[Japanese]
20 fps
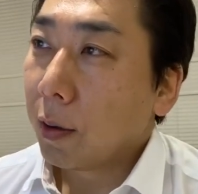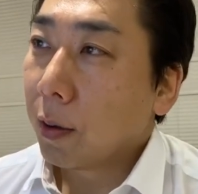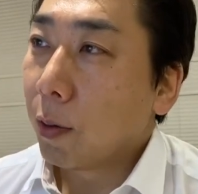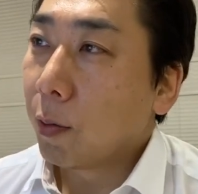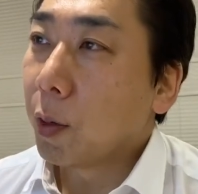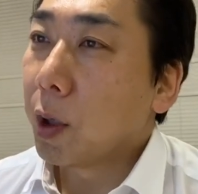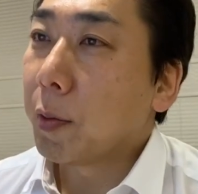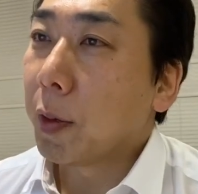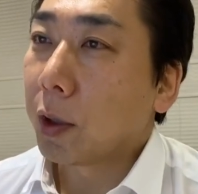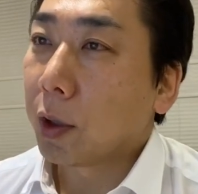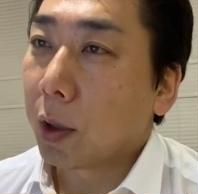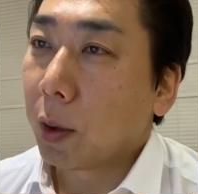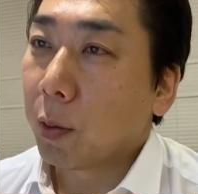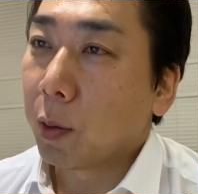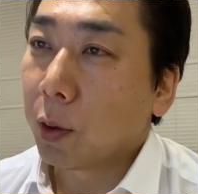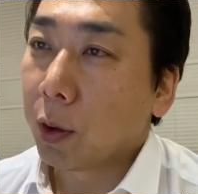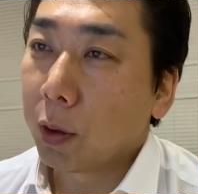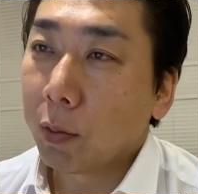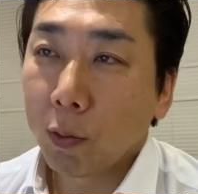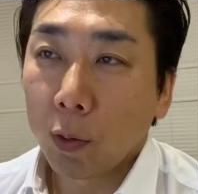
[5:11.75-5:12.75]
思いました
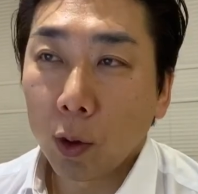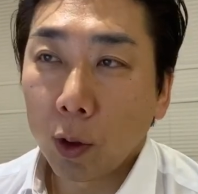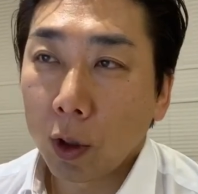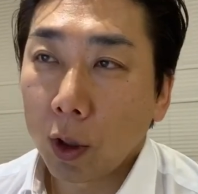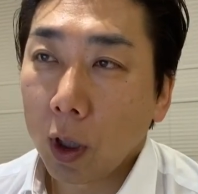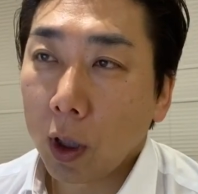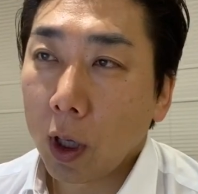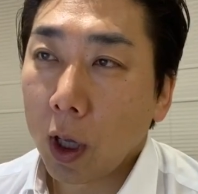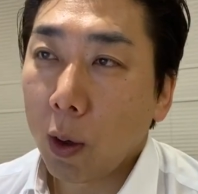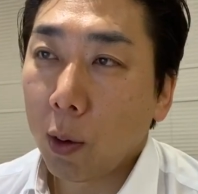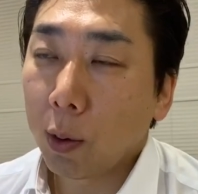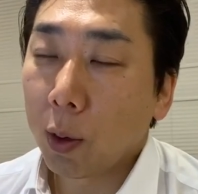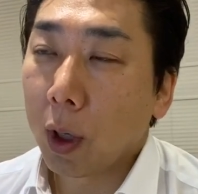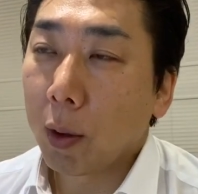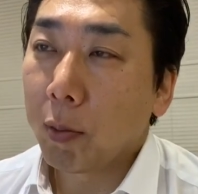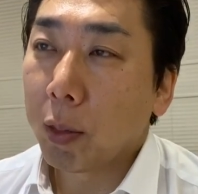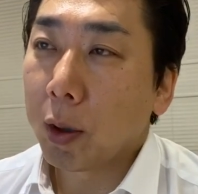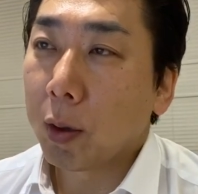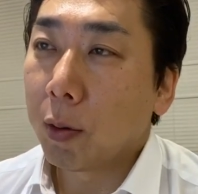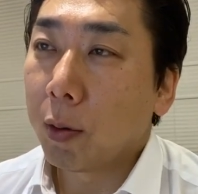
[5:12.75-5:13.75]
もし知らないことやっ
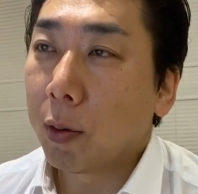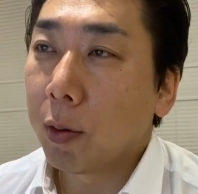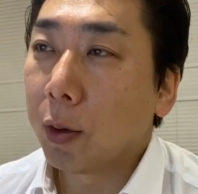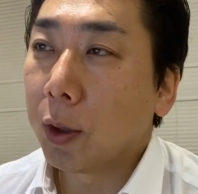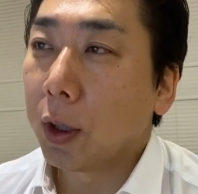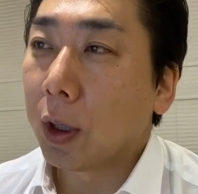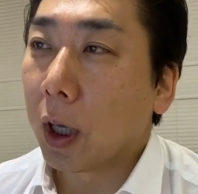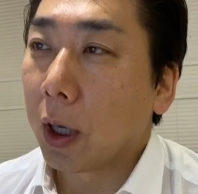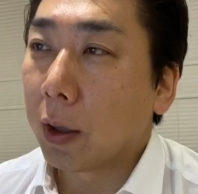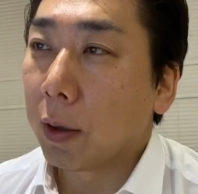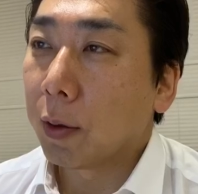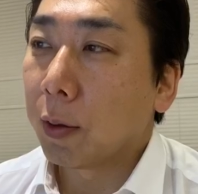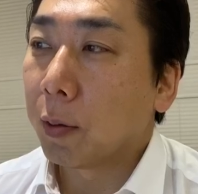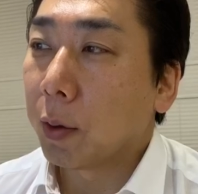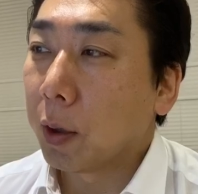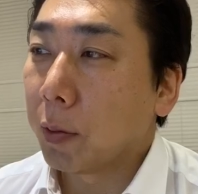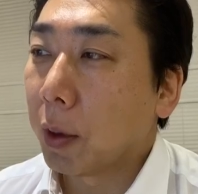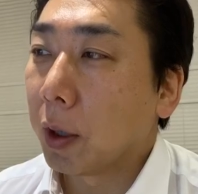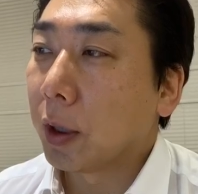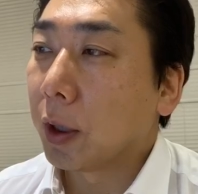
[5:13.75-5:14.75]
ぱり多いなと
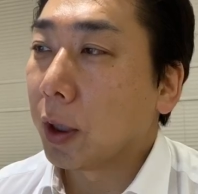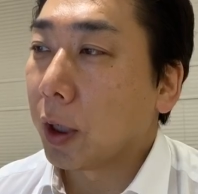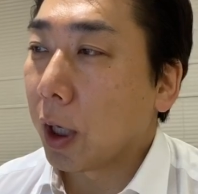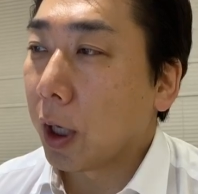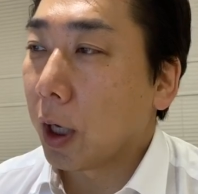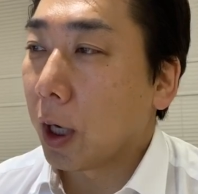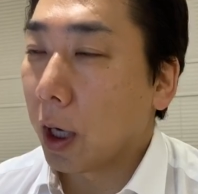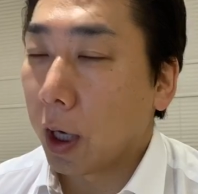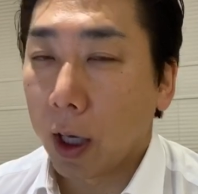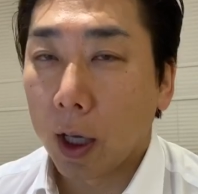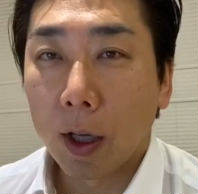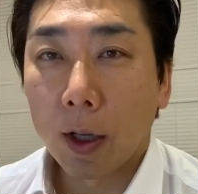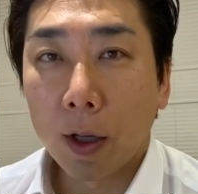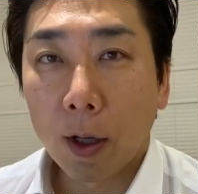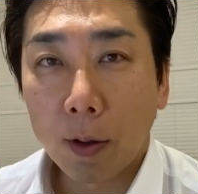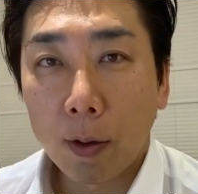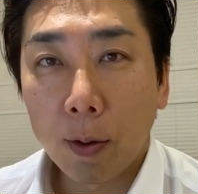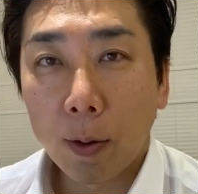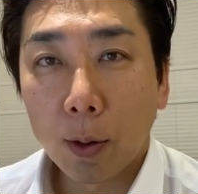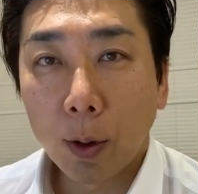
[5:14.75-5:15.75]
思いまして、はい、
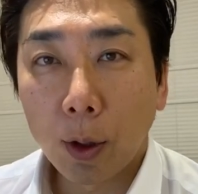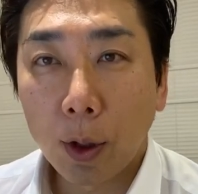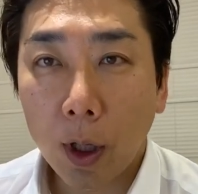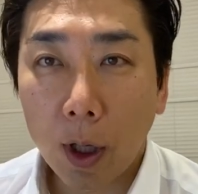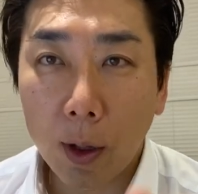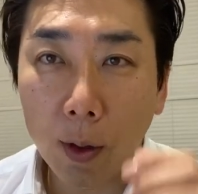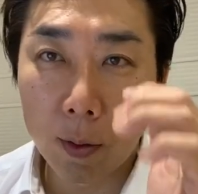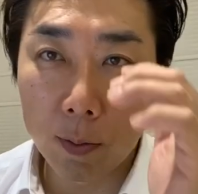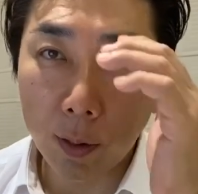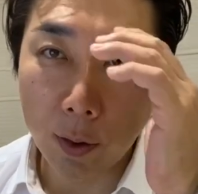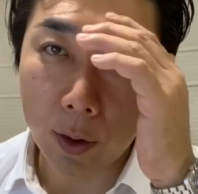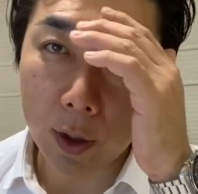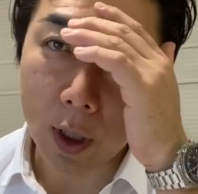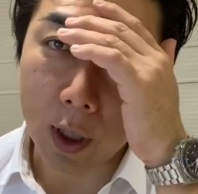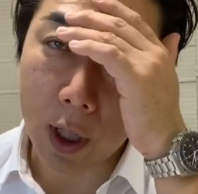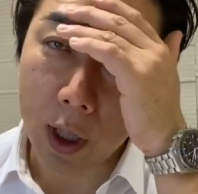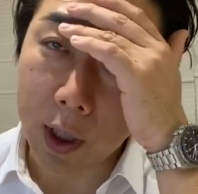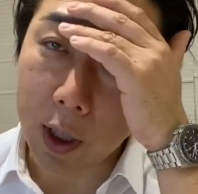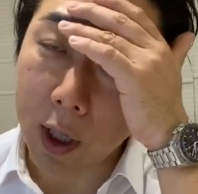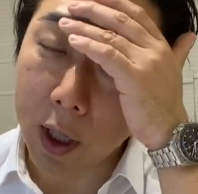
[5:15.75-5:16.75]
強制の分野
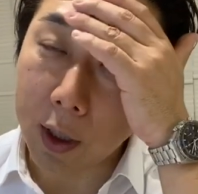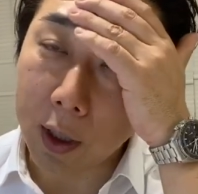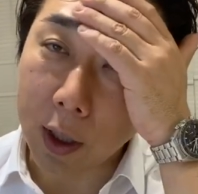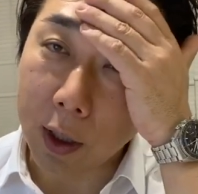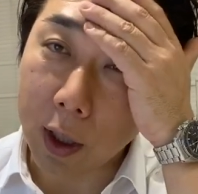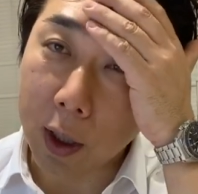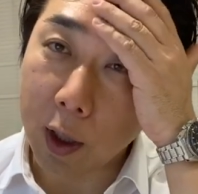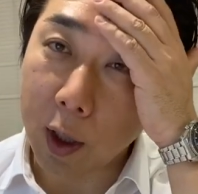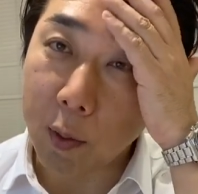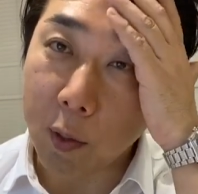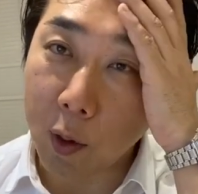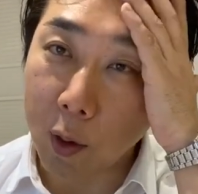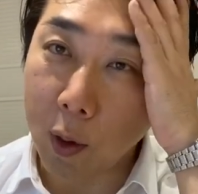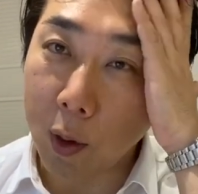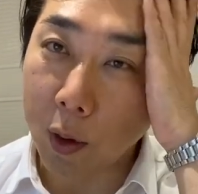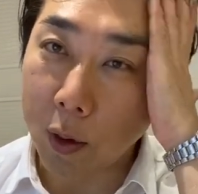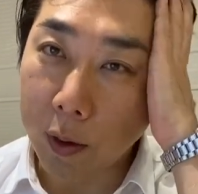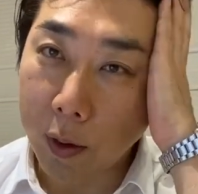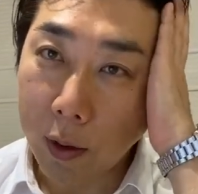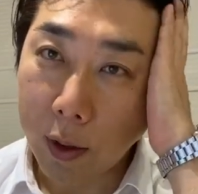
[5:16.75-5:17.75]
だけ出てて
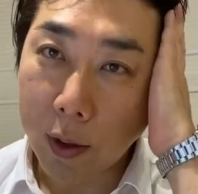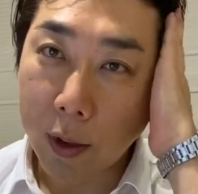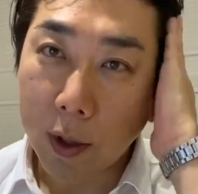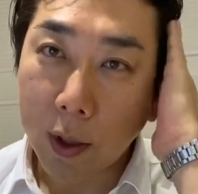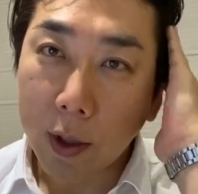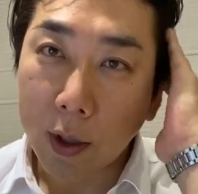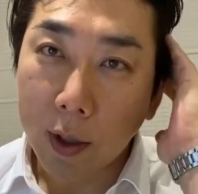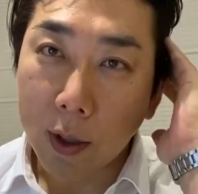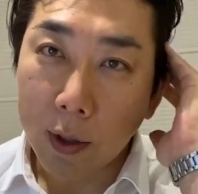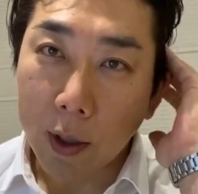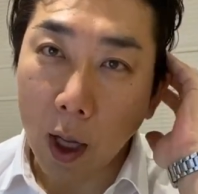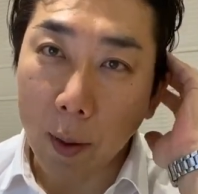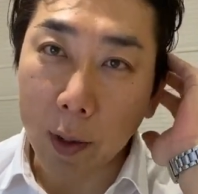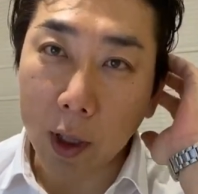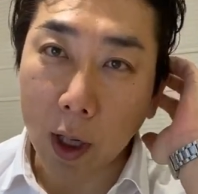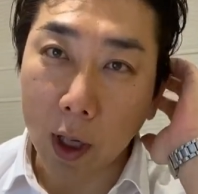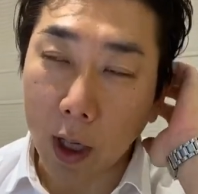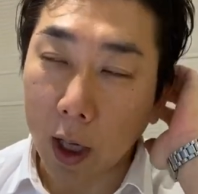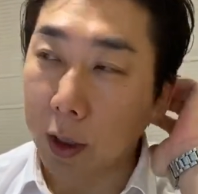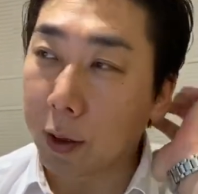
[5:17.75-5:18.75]
もダメ
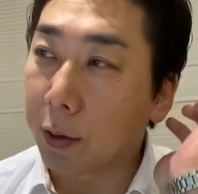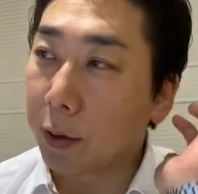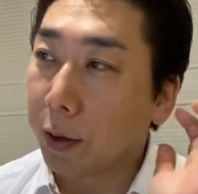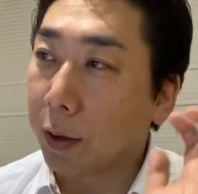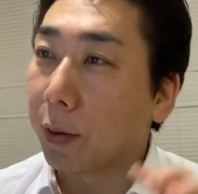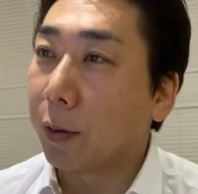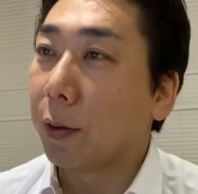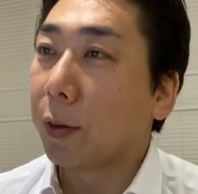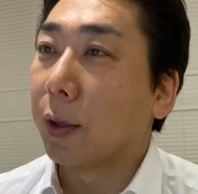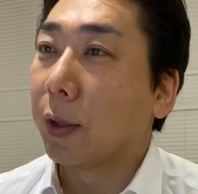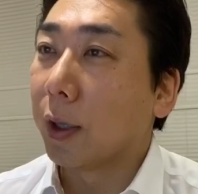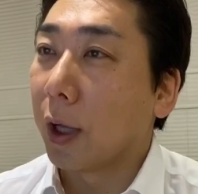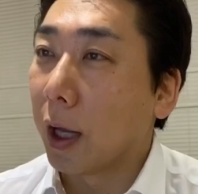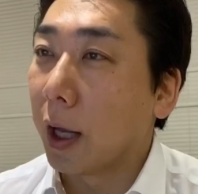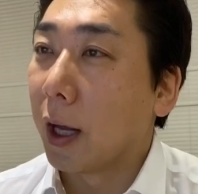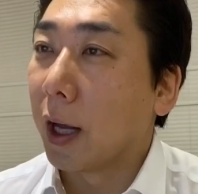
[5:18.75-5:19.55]
だなっていうふうにね